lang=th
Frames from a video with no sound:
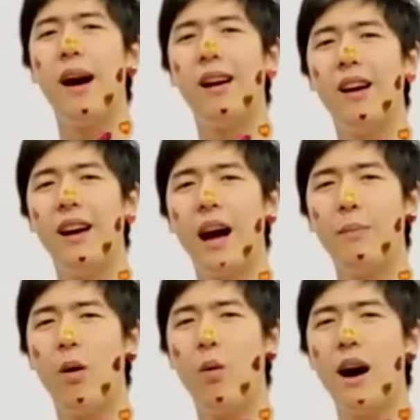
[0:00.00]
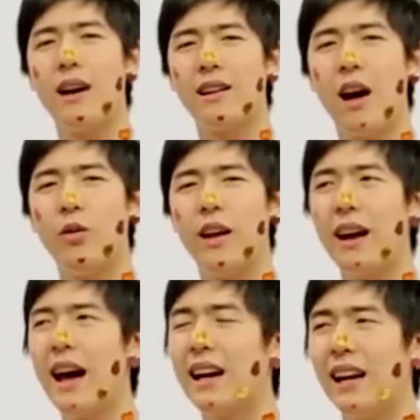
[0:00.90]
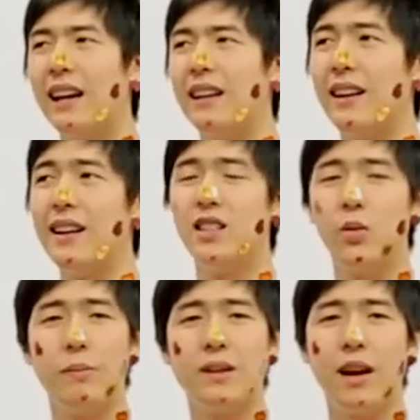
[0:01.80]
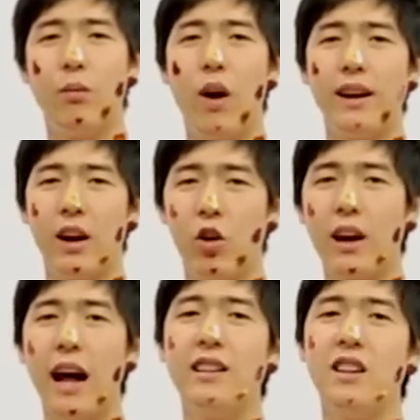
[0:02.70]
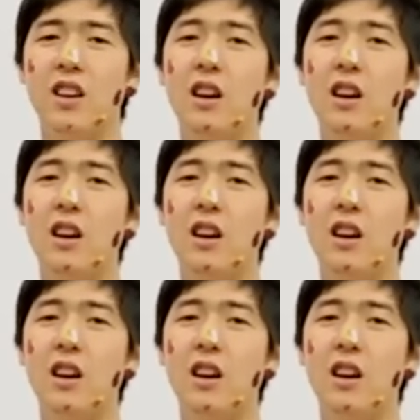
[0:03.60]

มาก ๆ เลยนะครับ เพราะว่าเราเนี่ยได้กลิ่นในชีวิตประจำวันเนี่ยค่อนข้างที่จะ